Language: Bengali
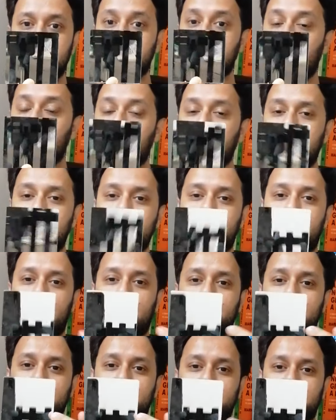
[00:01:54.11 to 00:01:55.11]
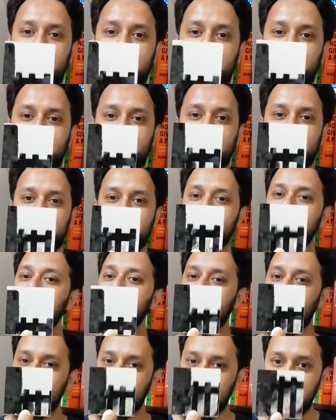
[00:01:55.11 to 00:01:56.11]
তাহলে কি দেখা যাচ্ছে
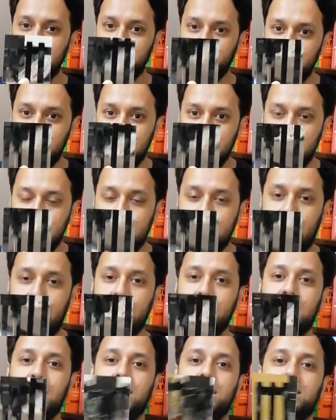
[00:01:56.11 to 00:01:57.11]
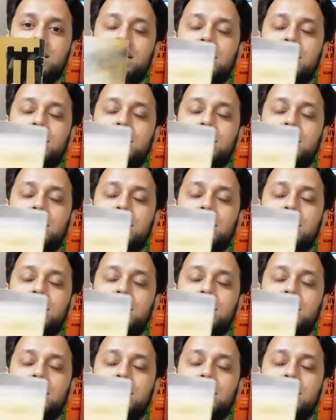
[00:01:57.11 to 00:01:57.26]
এটা ডেফিনেটলি একটা আয়না